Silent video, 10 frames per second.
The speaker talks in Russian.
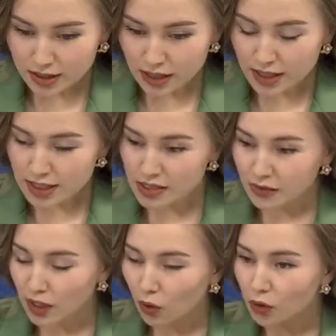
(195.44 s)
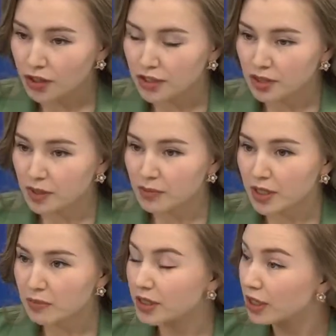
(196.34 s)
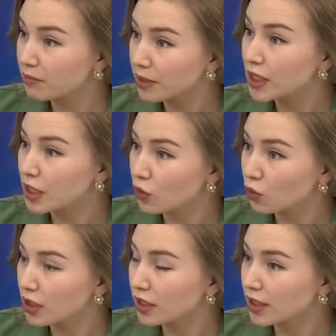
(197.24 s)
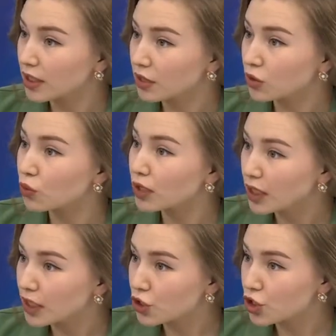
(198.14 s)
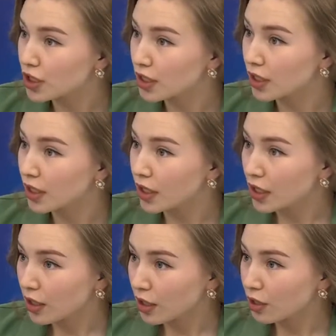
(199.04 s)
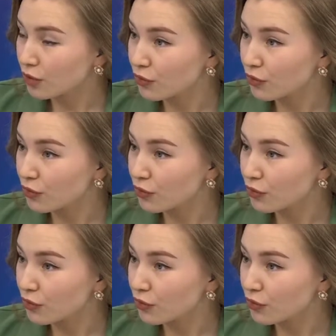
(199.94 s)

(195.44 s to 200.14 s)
да, если вы находите, например, медальон или какие-то другие личные э,